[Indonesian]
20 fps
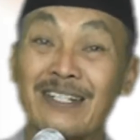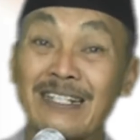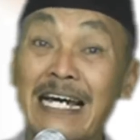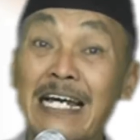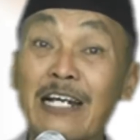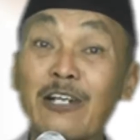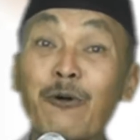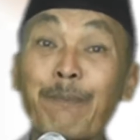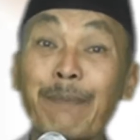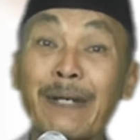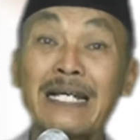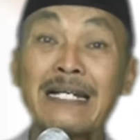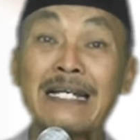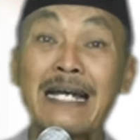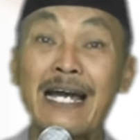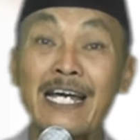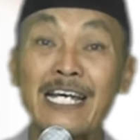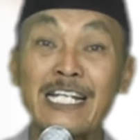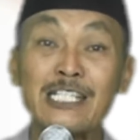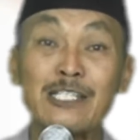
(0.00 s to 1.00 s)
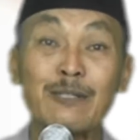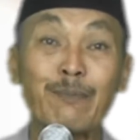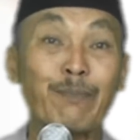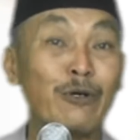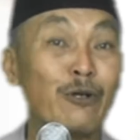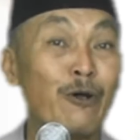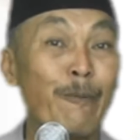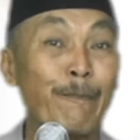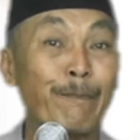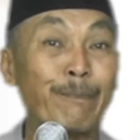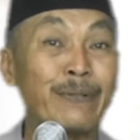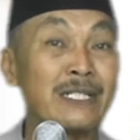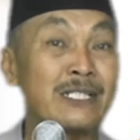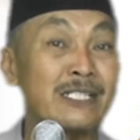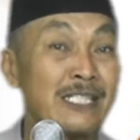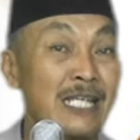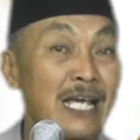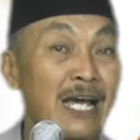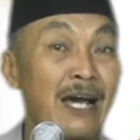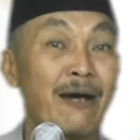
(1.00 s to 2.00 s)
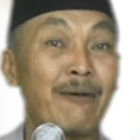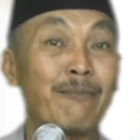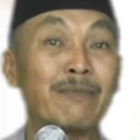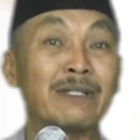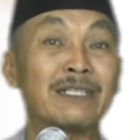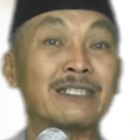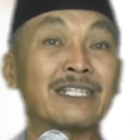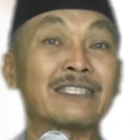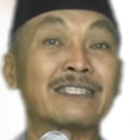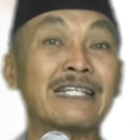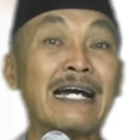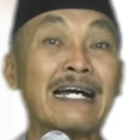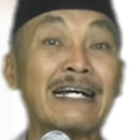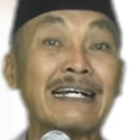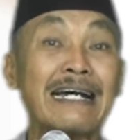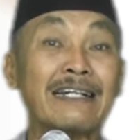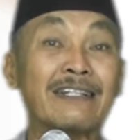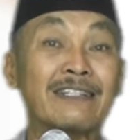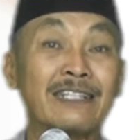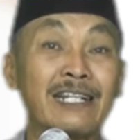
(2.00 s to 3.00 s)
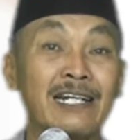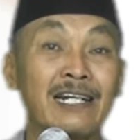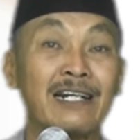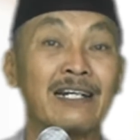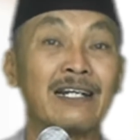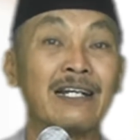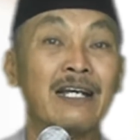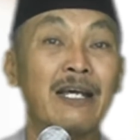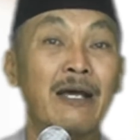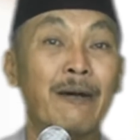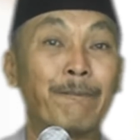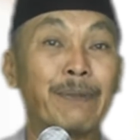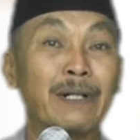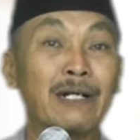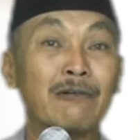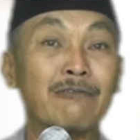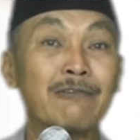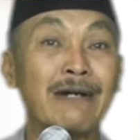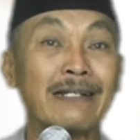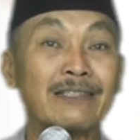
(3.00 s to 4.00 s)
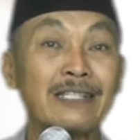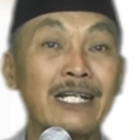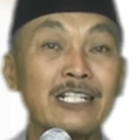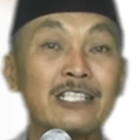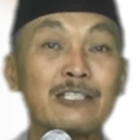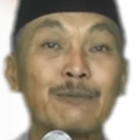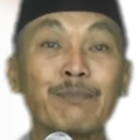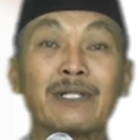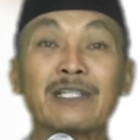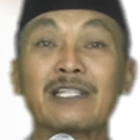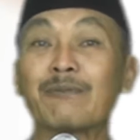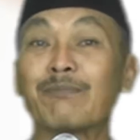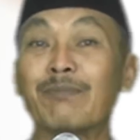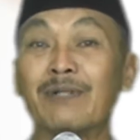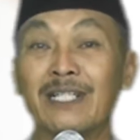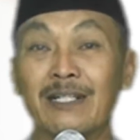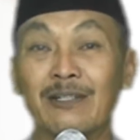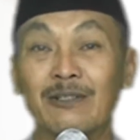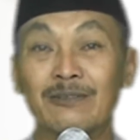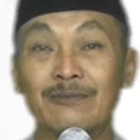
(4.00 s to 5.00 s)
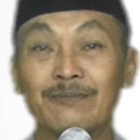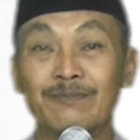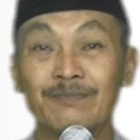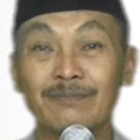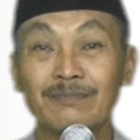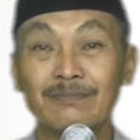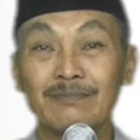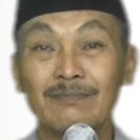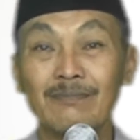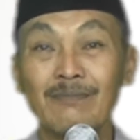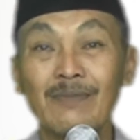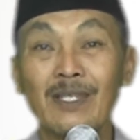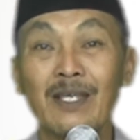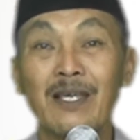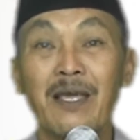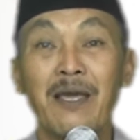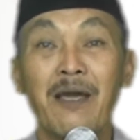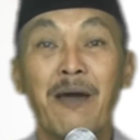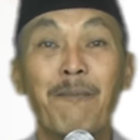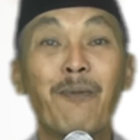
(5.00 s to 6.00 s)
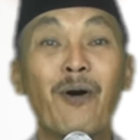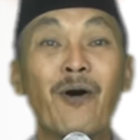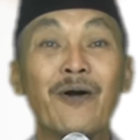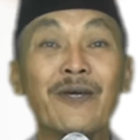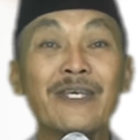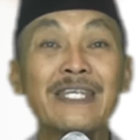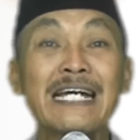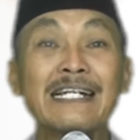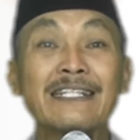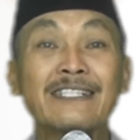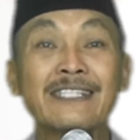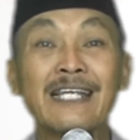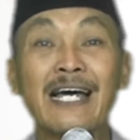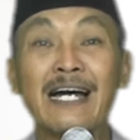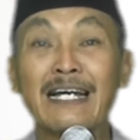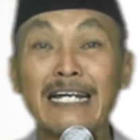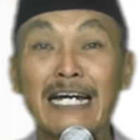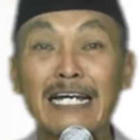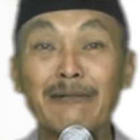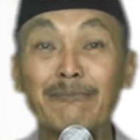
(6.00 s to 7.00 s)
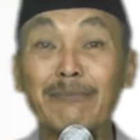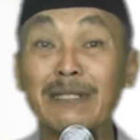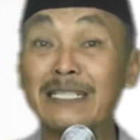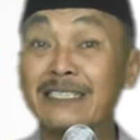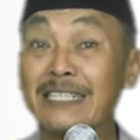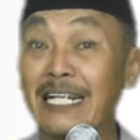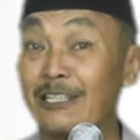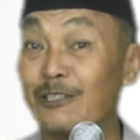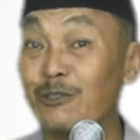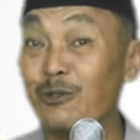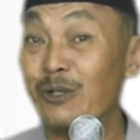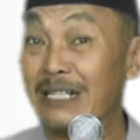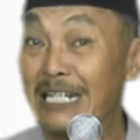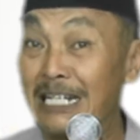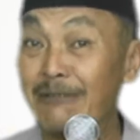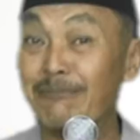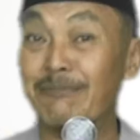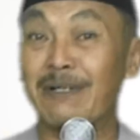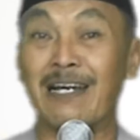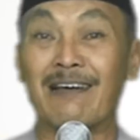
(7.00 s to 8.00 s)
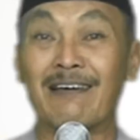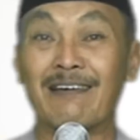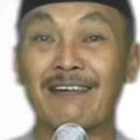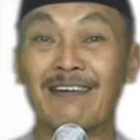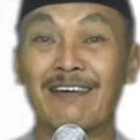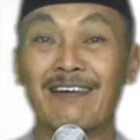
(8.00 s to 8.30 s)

Kalau PKS belum bisa mencetak kader berwatak seperti beliau, Bu, ya jangan menjatuhkan Pak.